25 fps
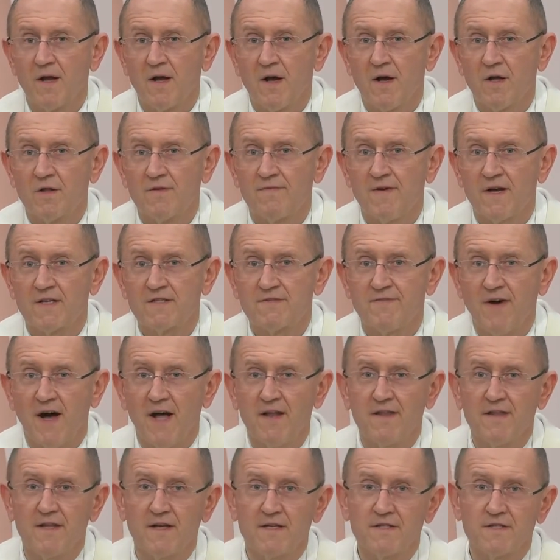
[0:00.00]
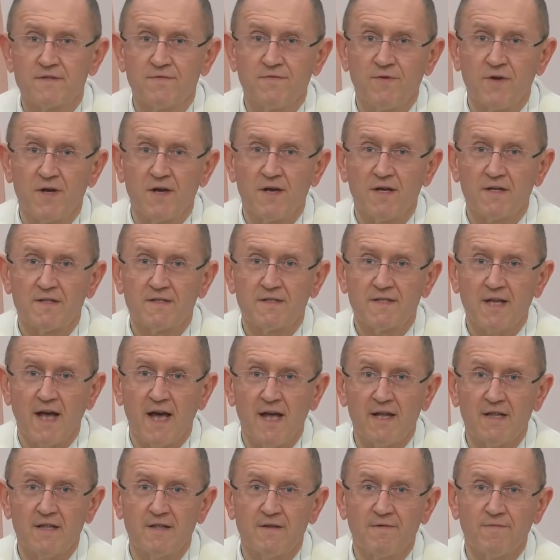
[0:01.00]
Und was waren das für
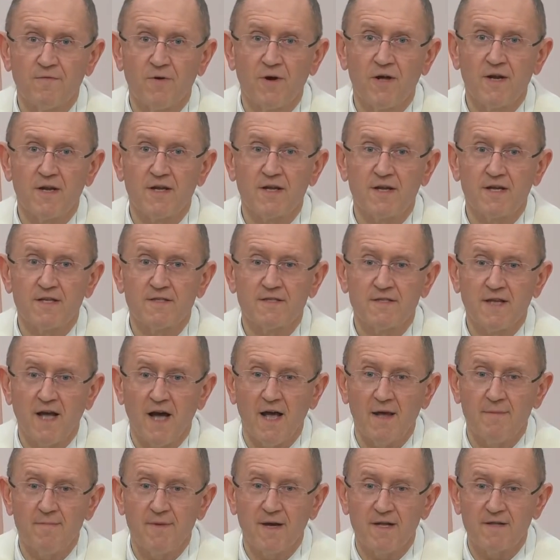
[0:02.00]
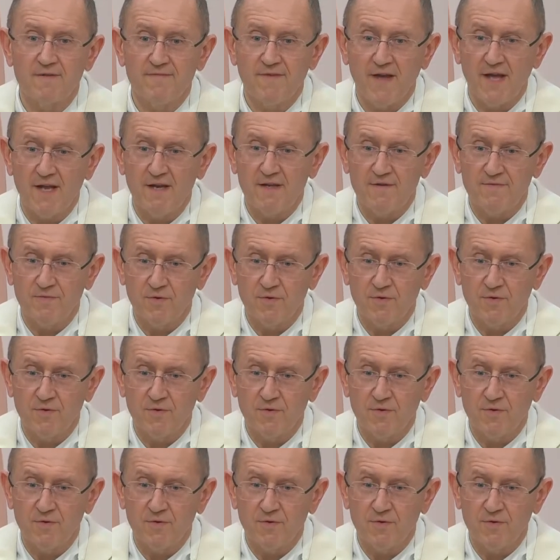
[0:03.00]
Zeiten voriges Jahr im Advent,